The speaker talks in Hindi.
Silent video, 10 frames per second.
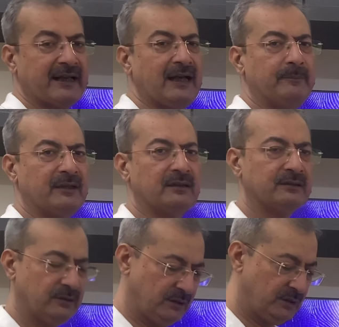रेखा पर
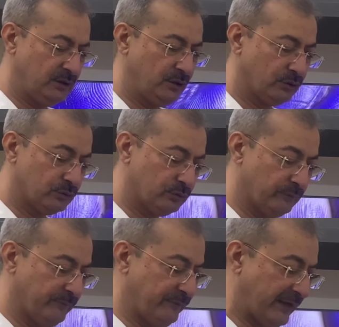तो
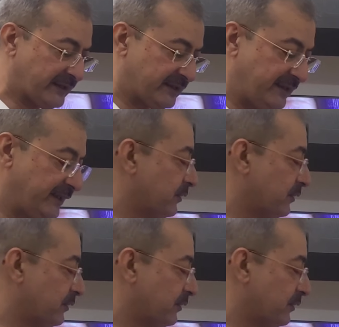व्यक्ति